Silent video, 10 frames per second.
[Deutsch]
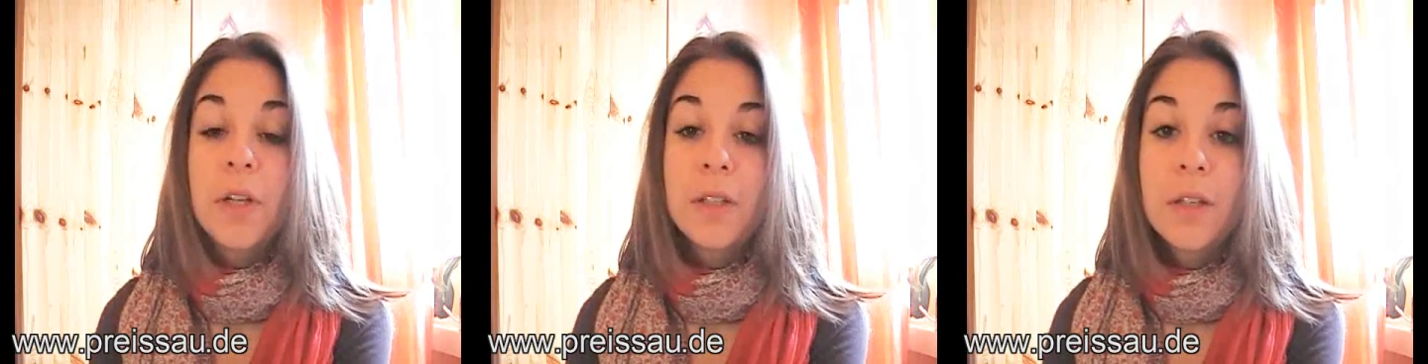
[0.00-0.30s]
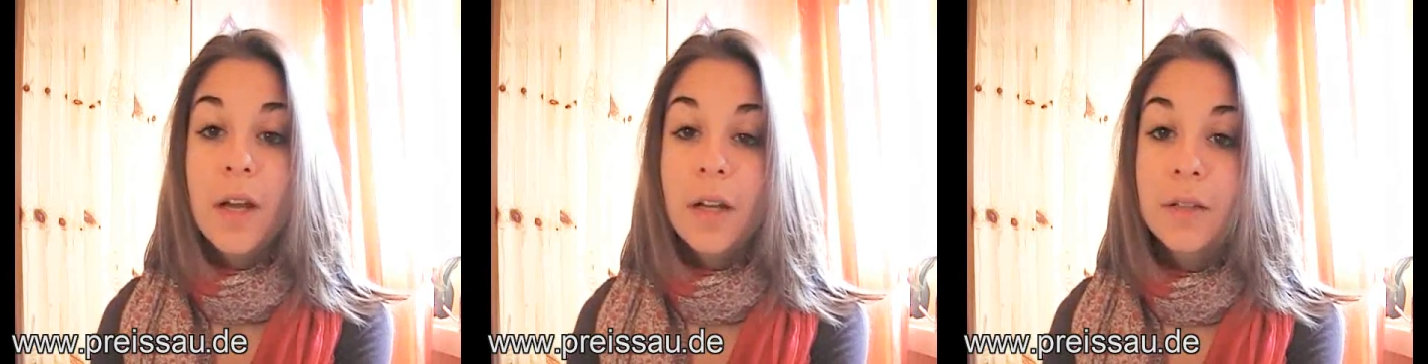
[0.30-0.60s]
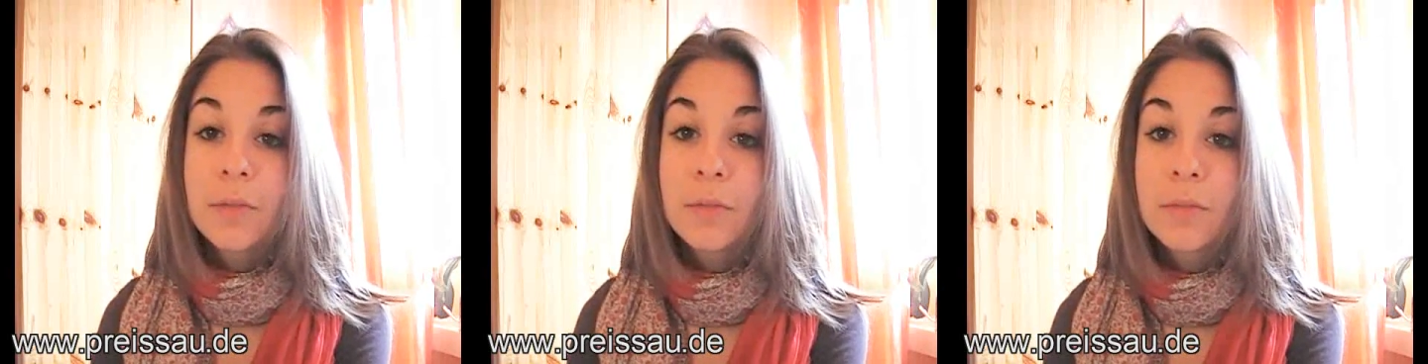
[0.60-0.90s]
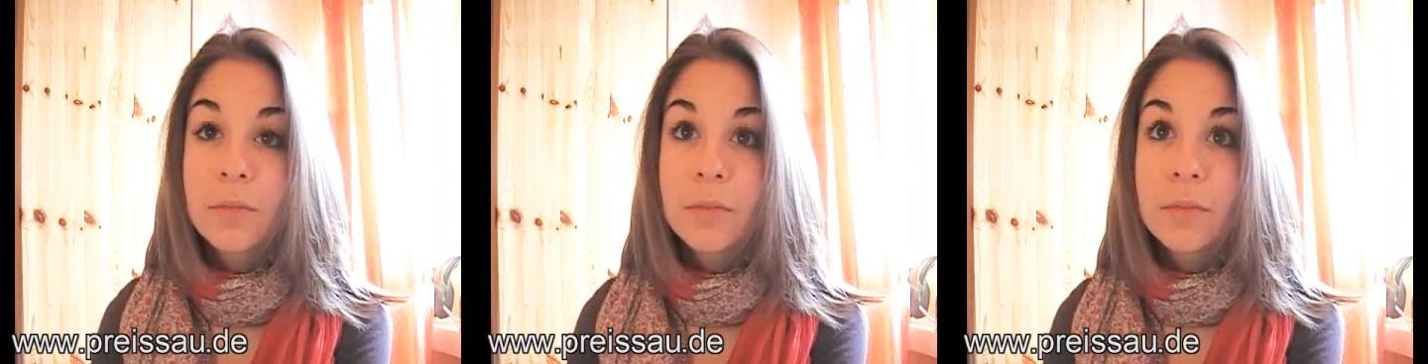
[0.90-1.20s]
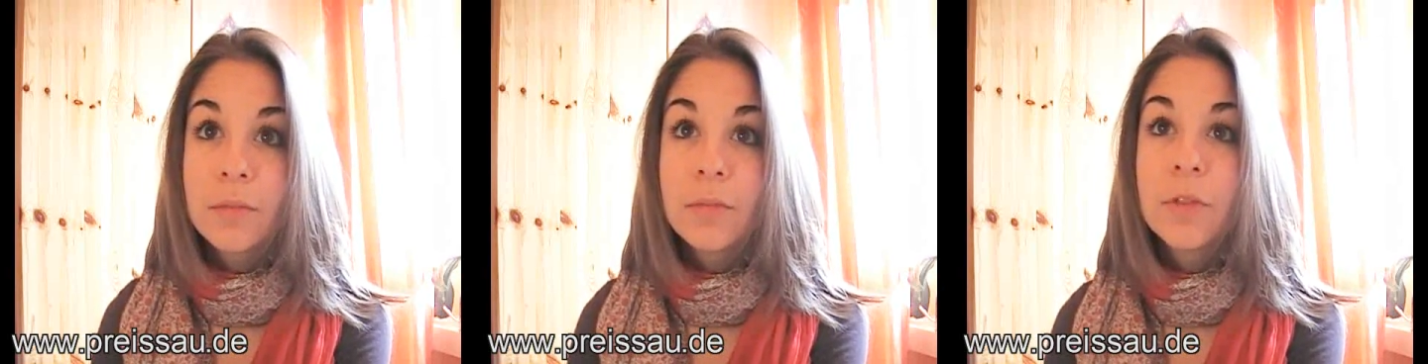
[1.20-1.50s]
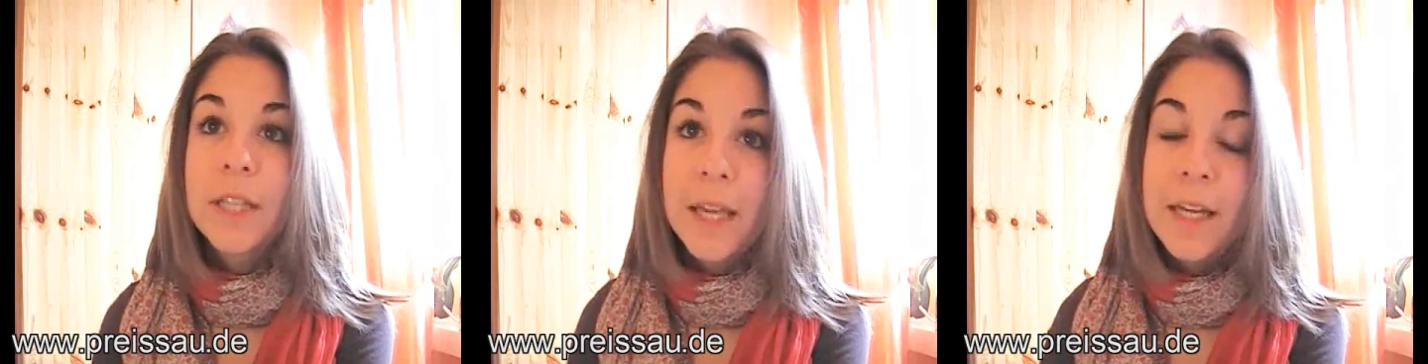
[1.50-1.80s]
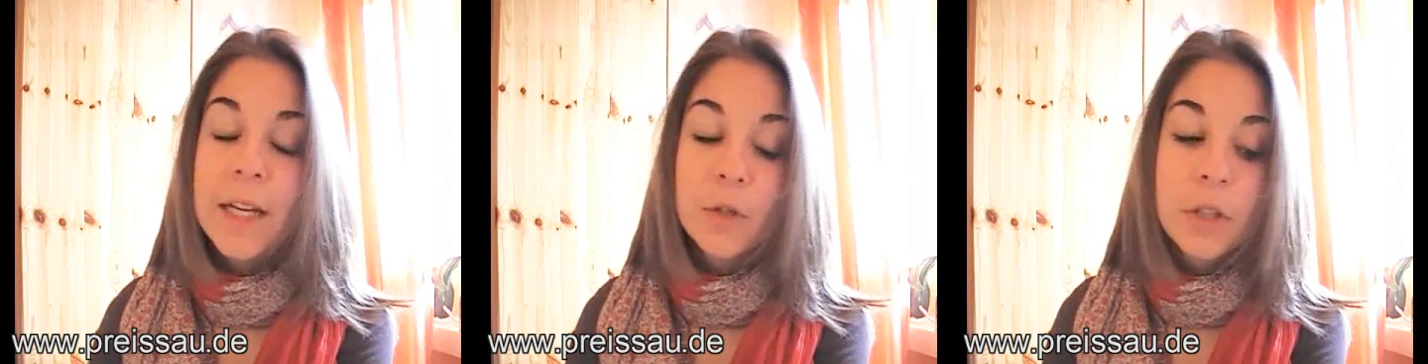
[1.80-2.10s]
Hätte man nicht gedacht.
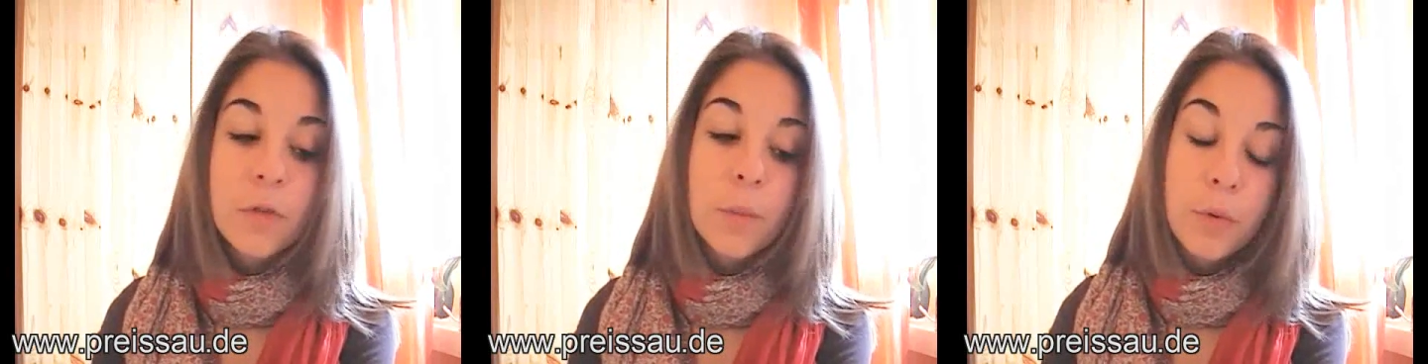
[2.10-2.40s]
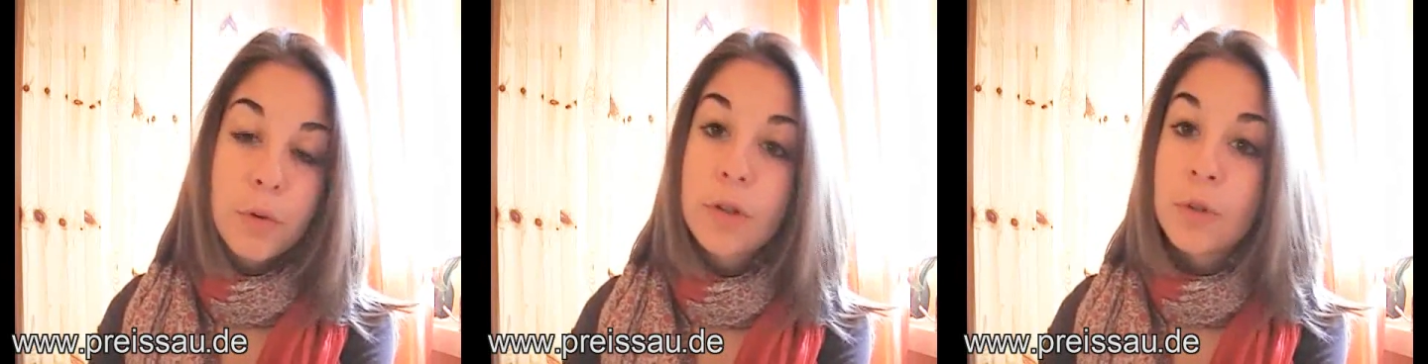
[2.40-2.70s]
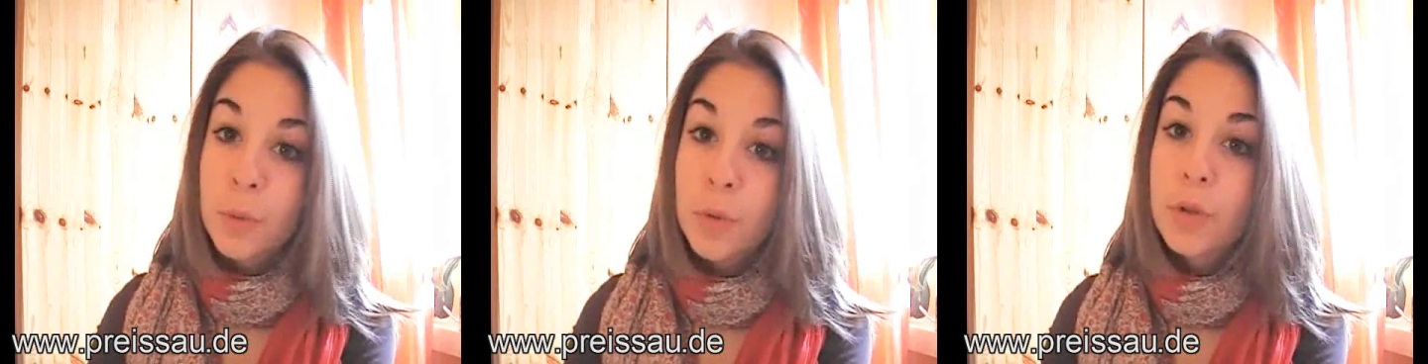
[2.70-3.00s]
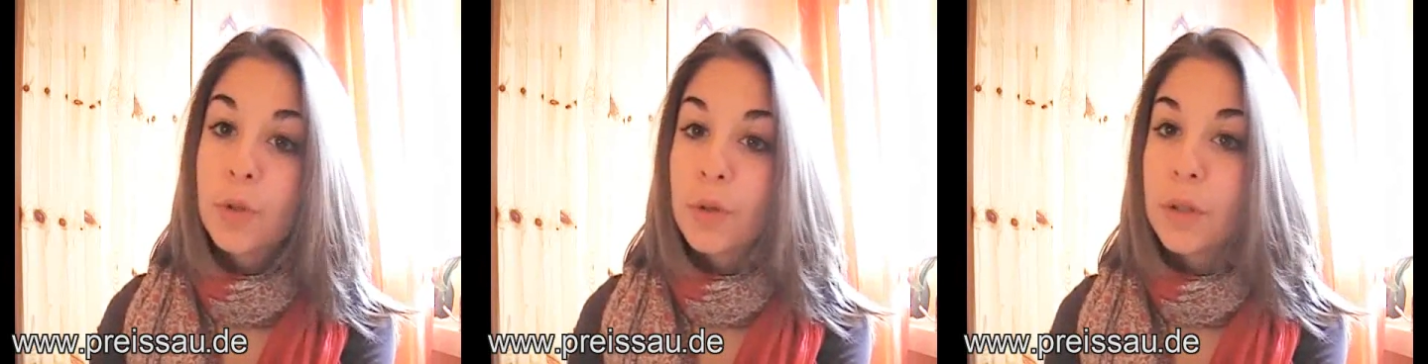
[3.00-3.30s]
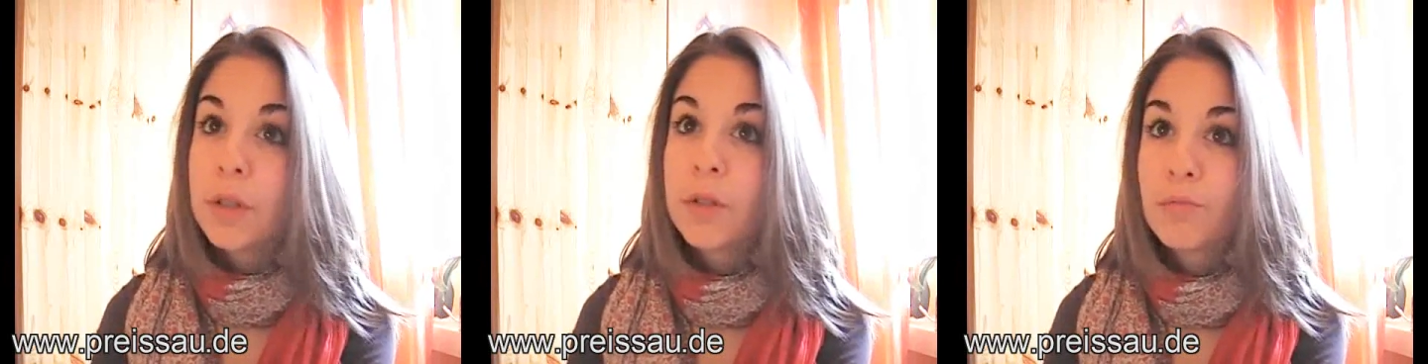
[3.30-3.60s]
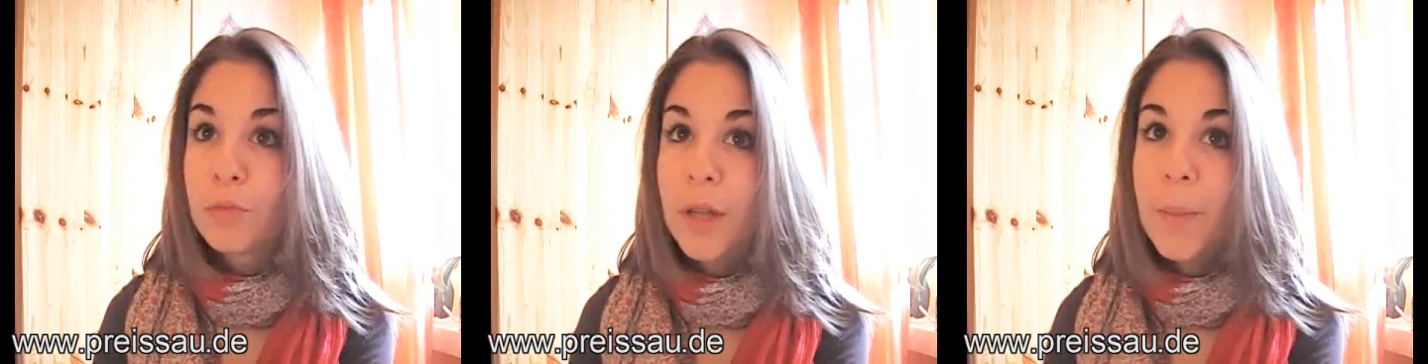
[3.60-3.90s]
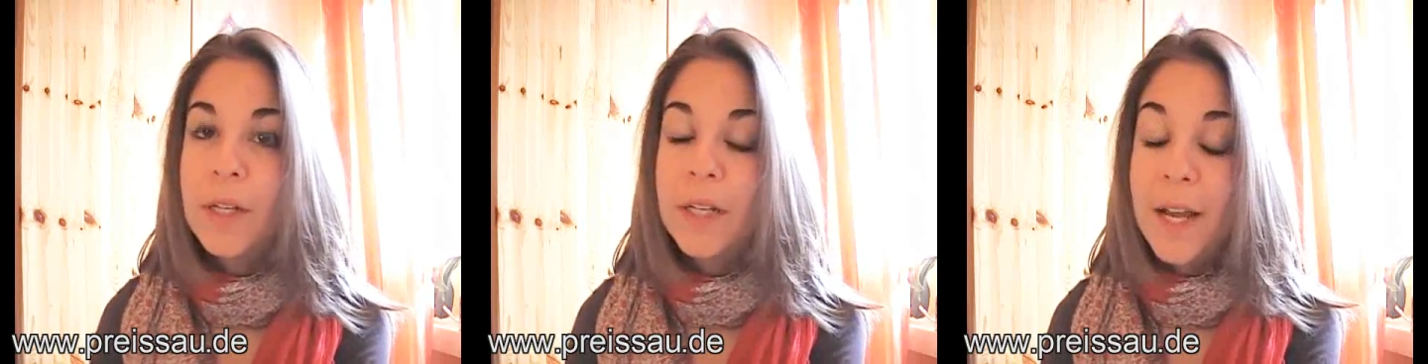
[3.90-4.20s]
Sie gehen also nicht von Blüte zu Blüte und
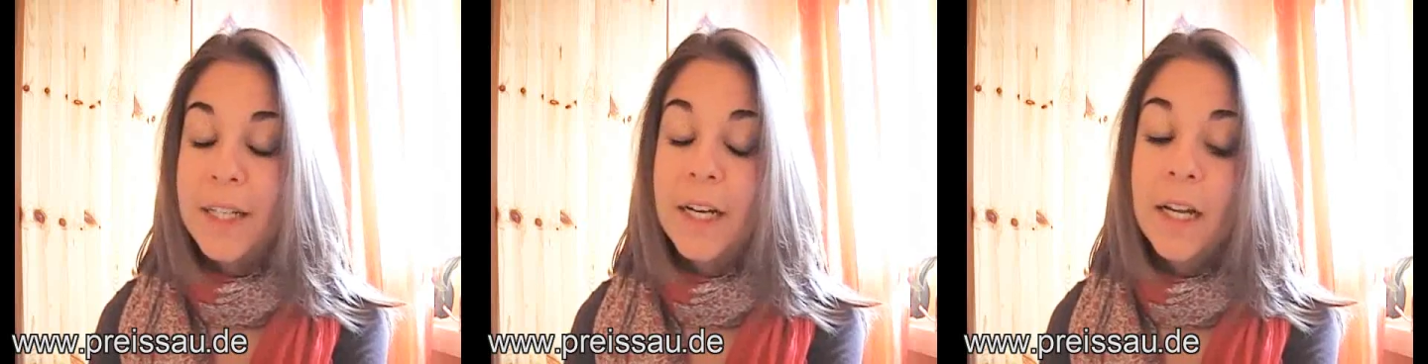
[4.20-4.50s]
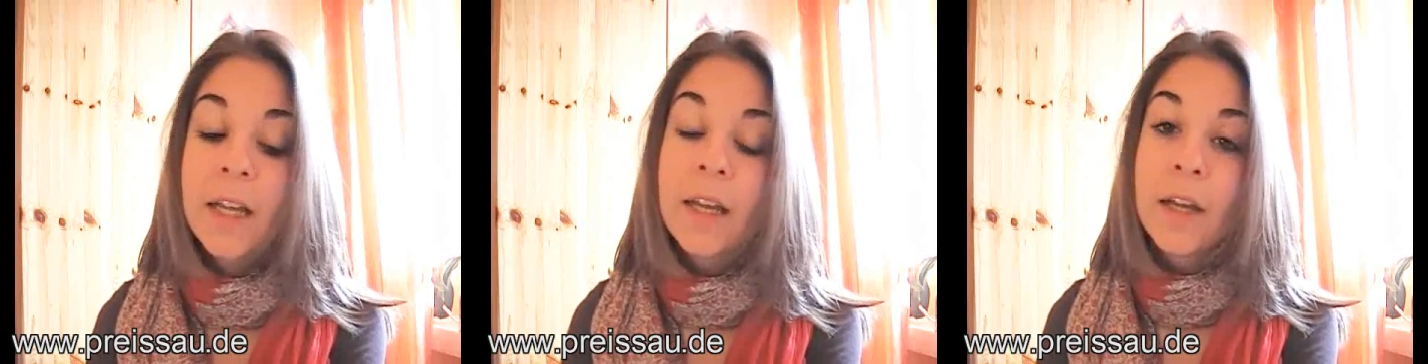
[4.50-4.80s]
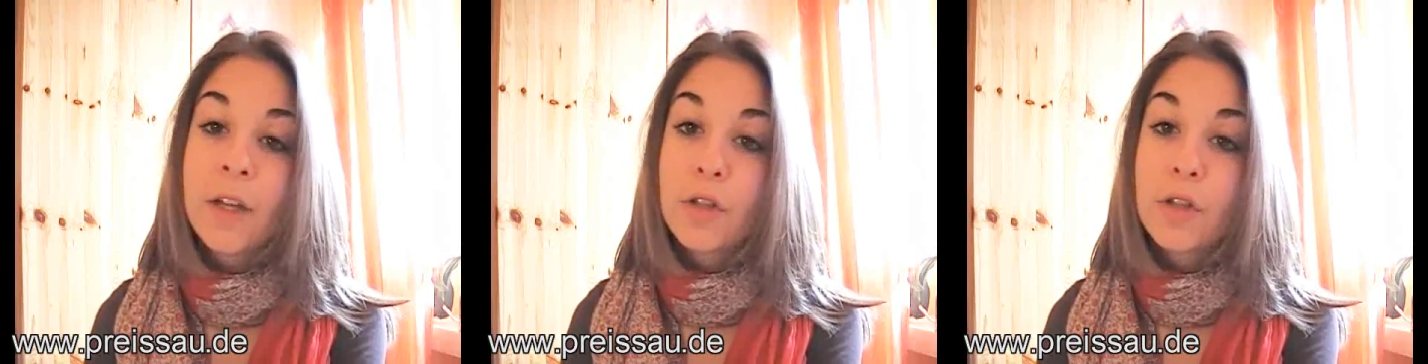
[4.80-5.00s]
sammeln den Nektar,